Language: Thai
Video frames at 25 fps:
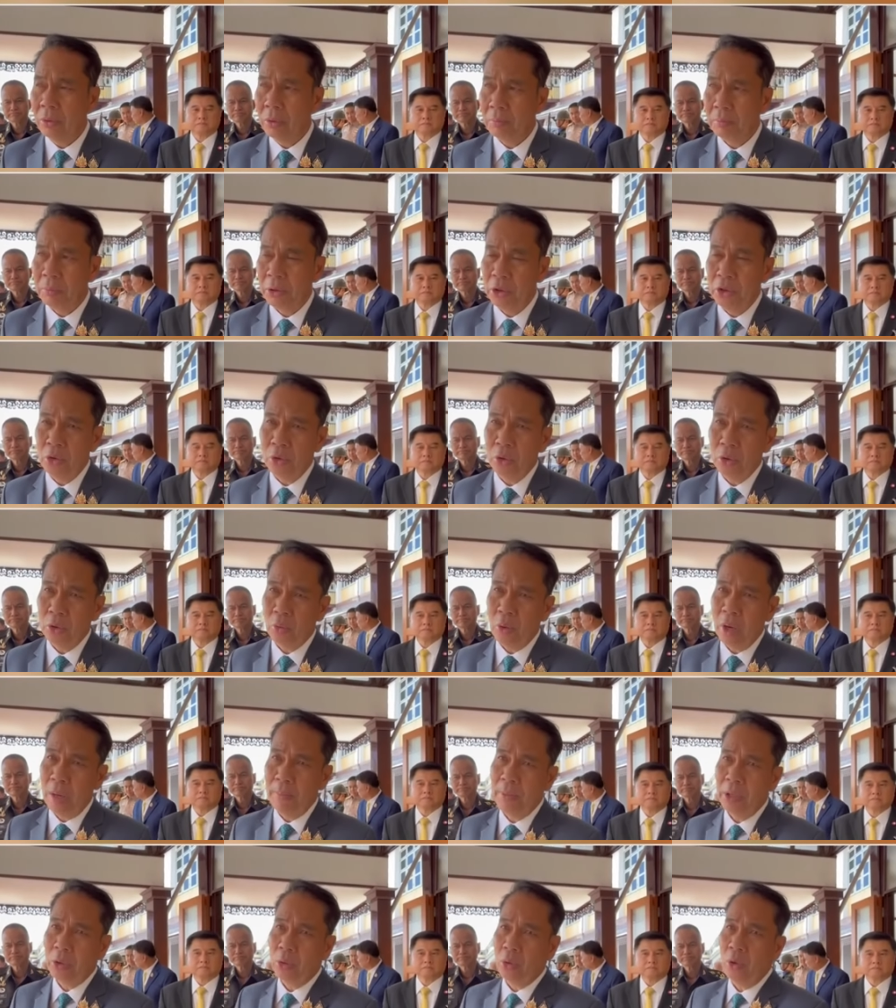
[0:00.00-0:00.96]
อันนี้มันก็
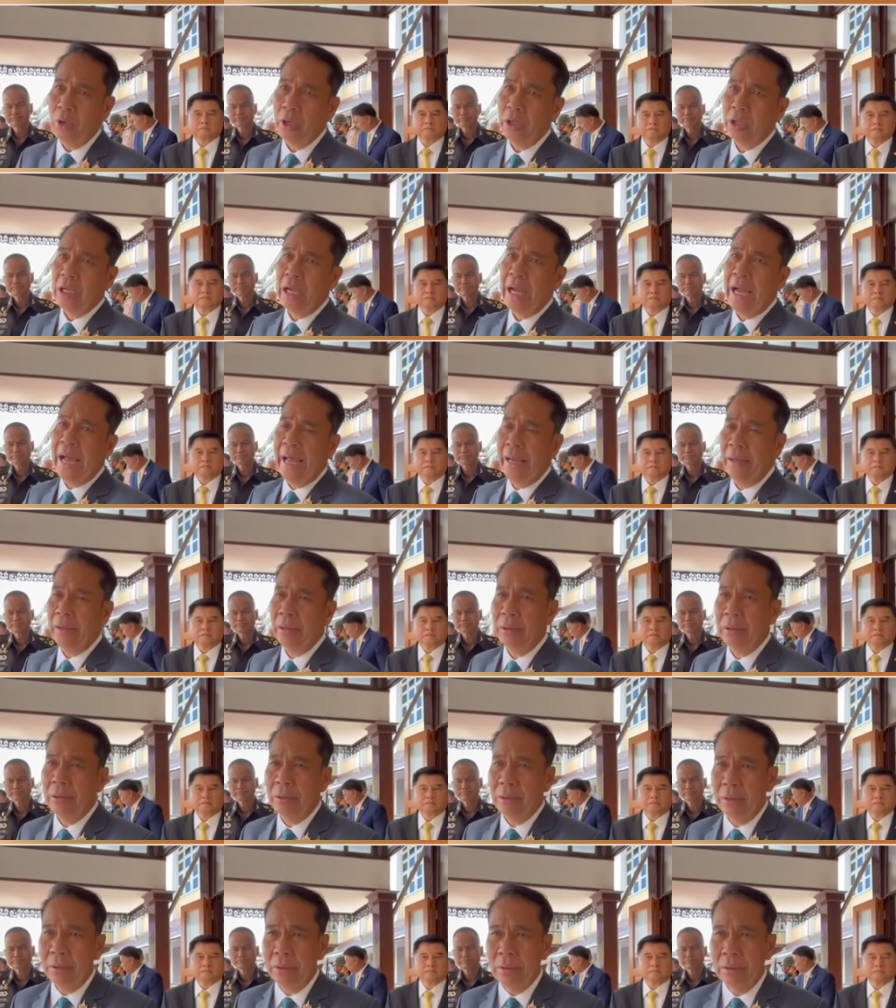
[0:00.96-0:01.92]
ต้องไปพิสูจน์ตัวเองกับ
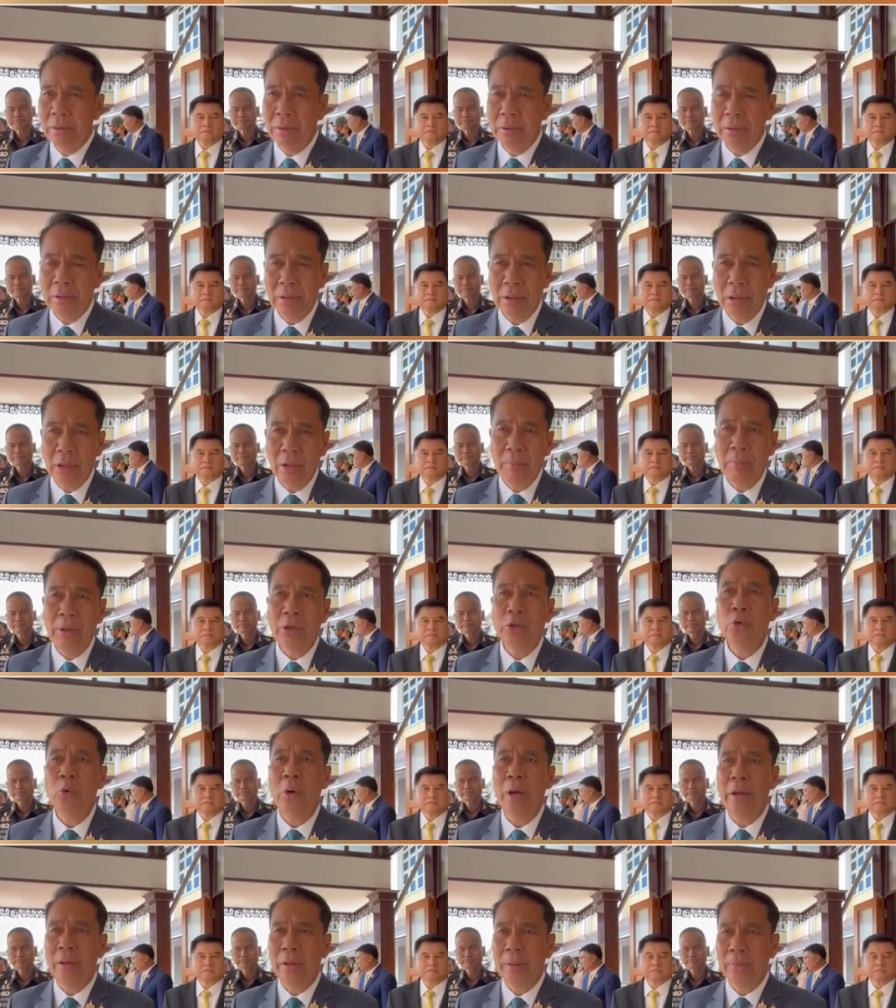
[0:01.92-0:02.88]
การเป็นรัฐบาล
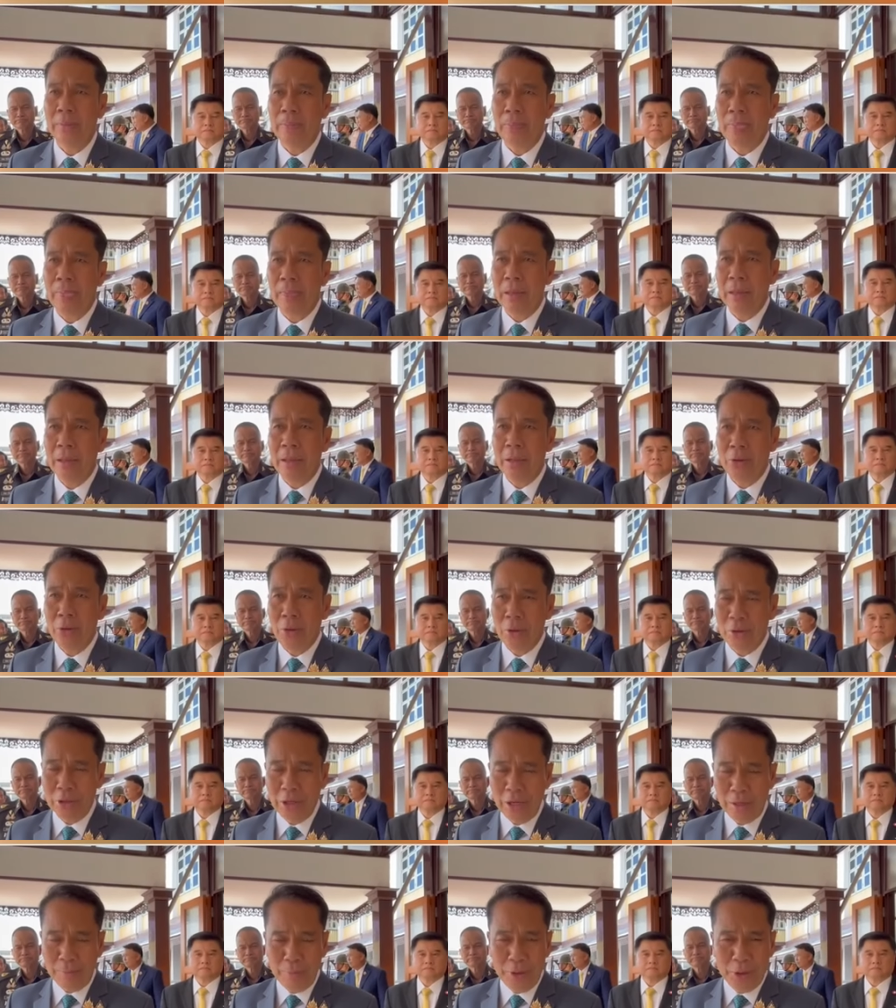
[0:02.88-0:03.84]

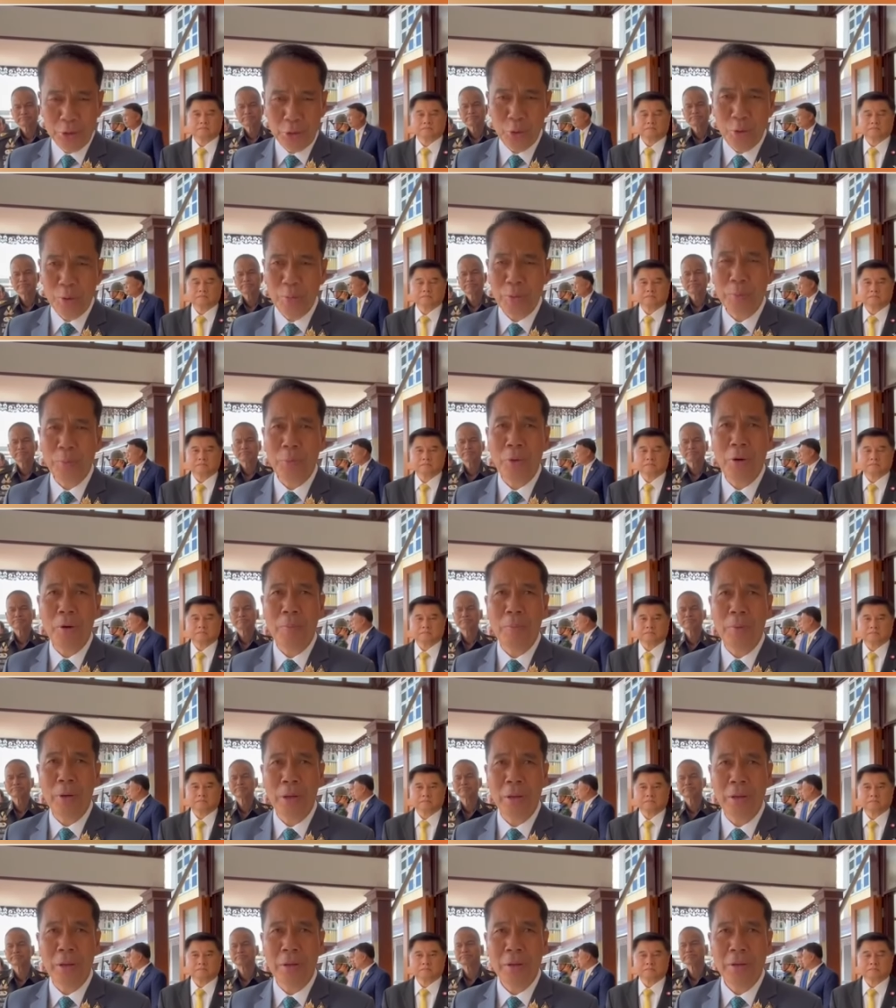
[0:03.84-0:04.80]
ที่เป็นสสรัฐ
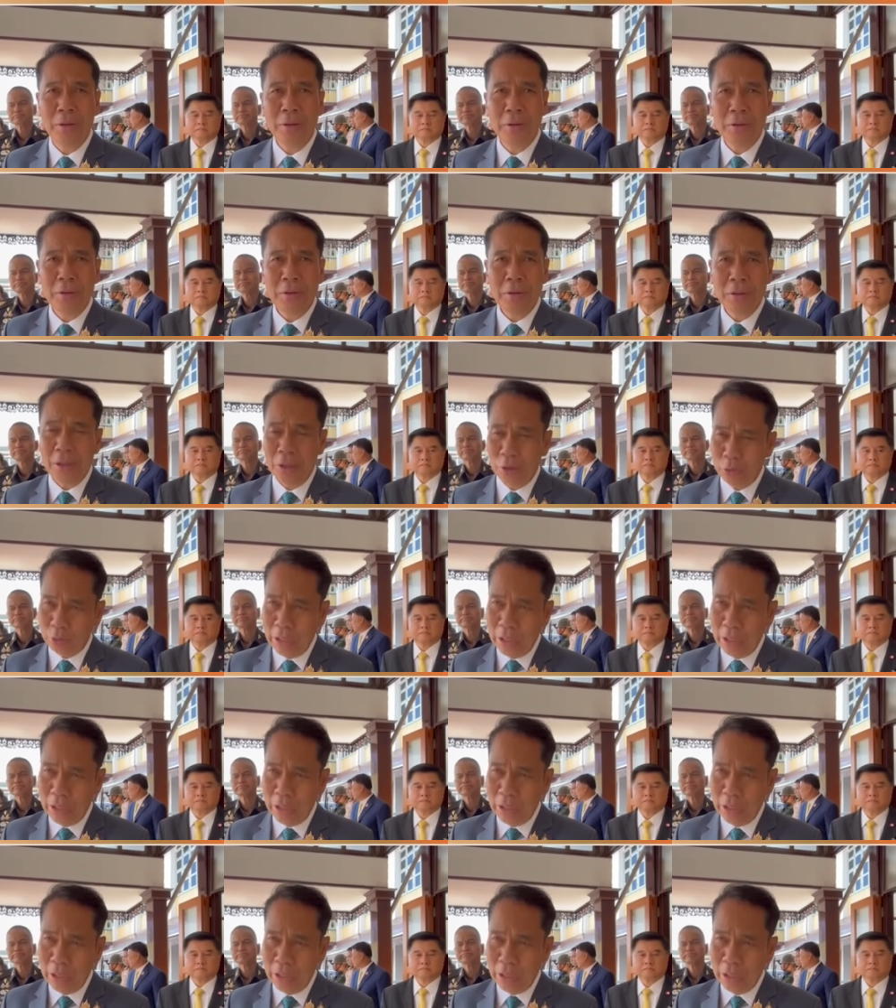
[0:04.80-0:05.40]
บาลค่ะ